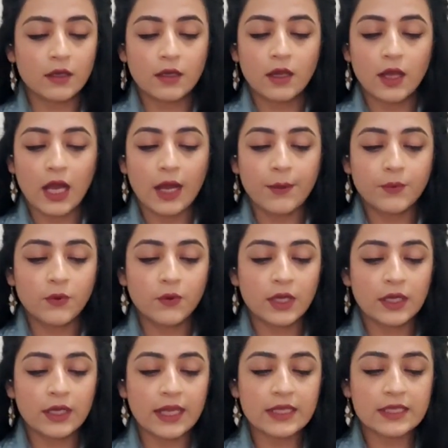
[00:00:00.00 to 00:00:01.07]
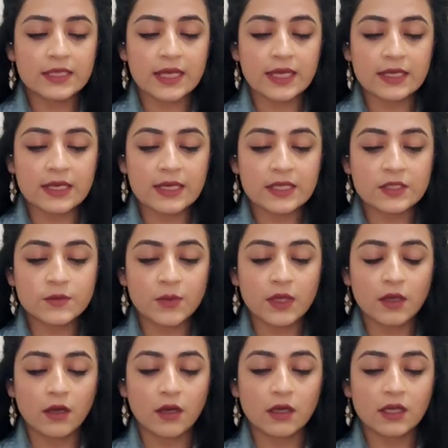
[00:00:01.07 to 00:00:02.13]
आपको ना नेक्स्ट टेन डेज में
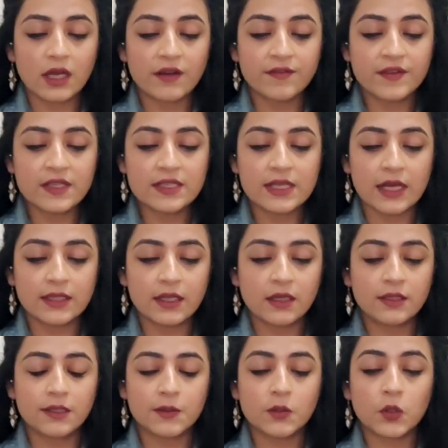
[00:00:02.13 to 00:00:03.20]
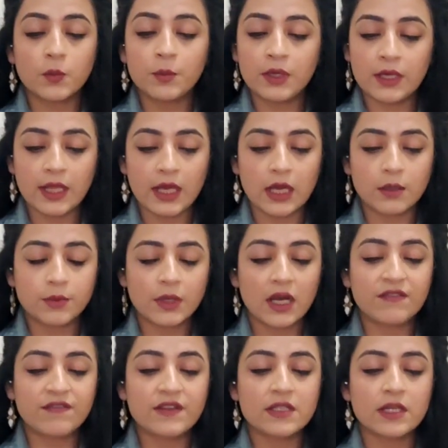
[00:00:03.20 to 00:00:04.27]
आ, काफी ज्यादा डिटोमेंट है आप
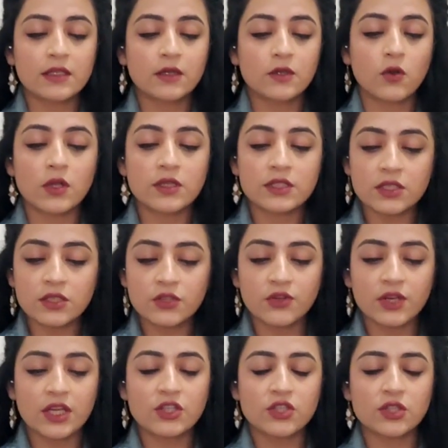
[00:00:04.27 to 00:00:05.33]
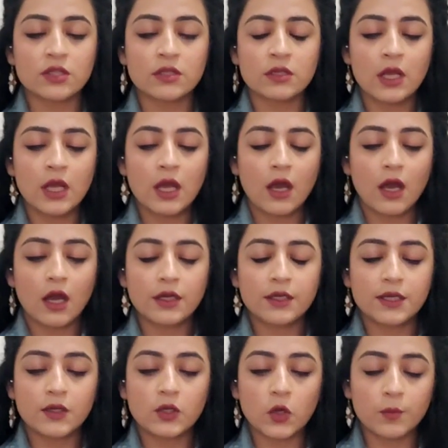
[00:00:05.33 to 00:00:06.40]
काफी ज्यादा कॉन्सेंट्रेशन और
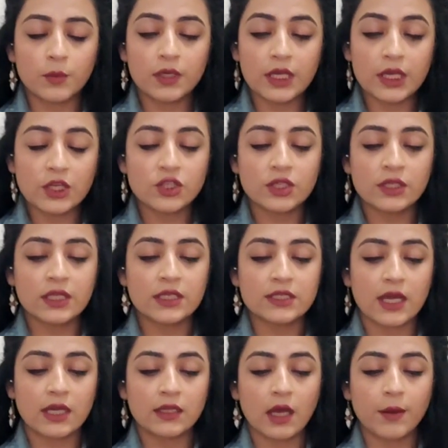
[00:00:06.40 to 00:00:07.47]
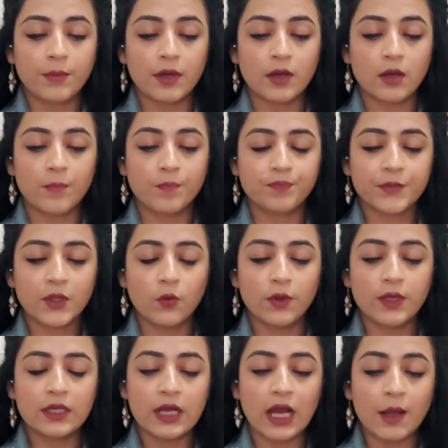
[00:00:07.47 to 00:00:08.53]
डिटोमिनेशन के साथ आप आ, कोई
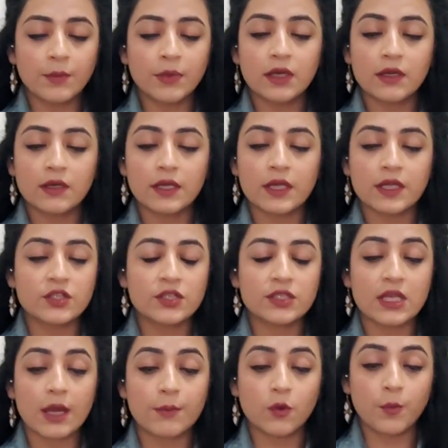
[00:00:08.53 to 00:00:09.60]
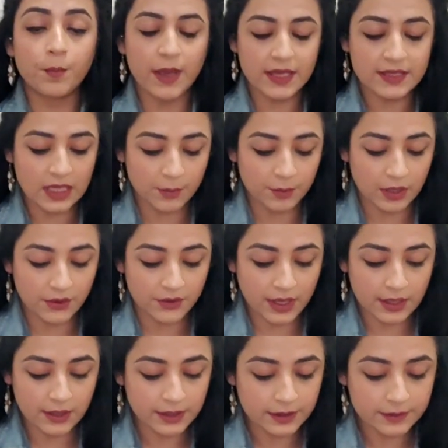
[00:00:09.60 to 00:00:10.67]
काम कर रहे हैं जिससे आपको पैसा मिल रहा है